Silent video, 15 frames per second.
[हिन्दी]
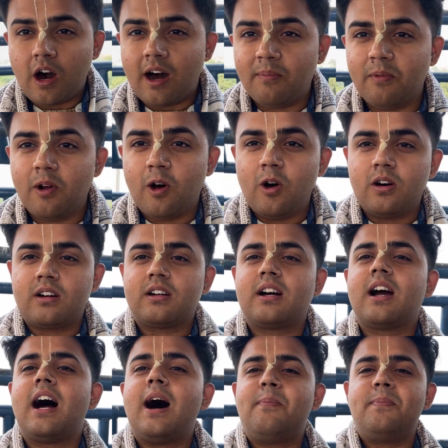हम
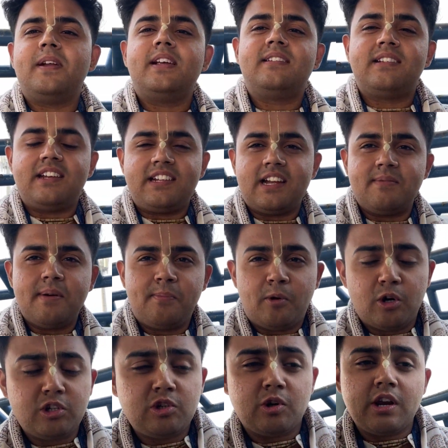लोग अपने स्टेशन पे
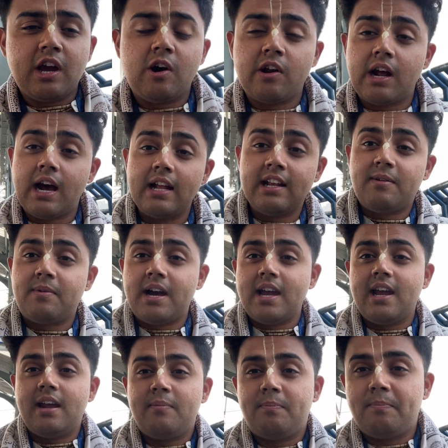पहुंच चुके हैं और आज हम आए
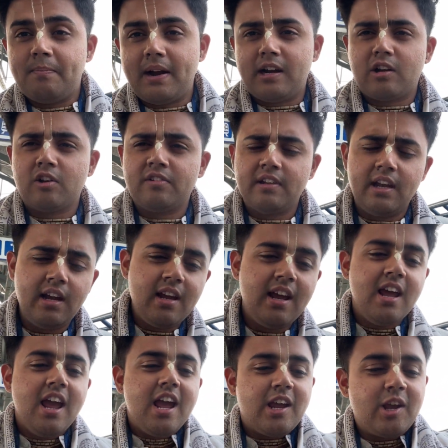हैं मेट्रो से
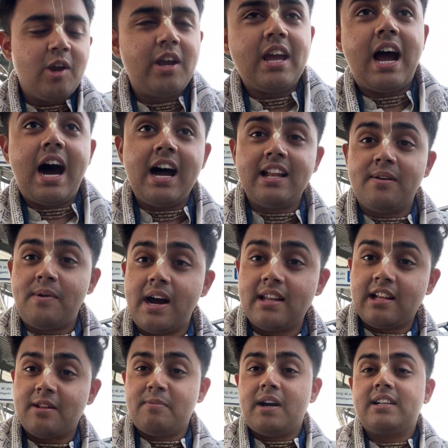क्योंकि आज हमारे
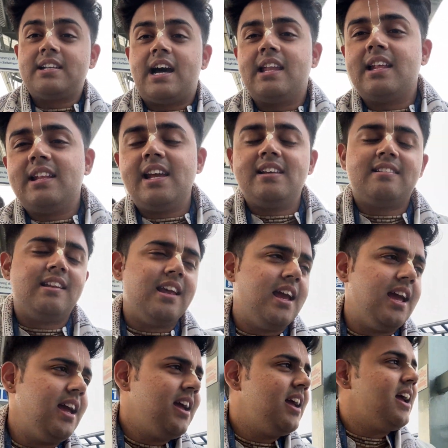साथ वक्त ज़्यादा था इसलिए
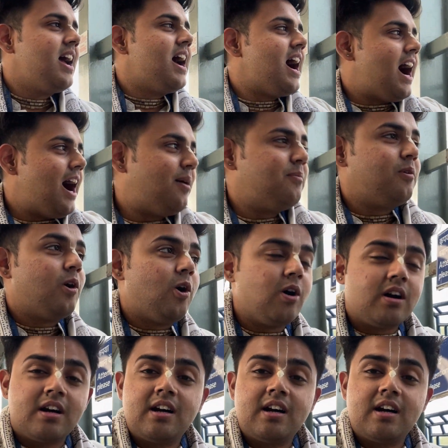हम लोग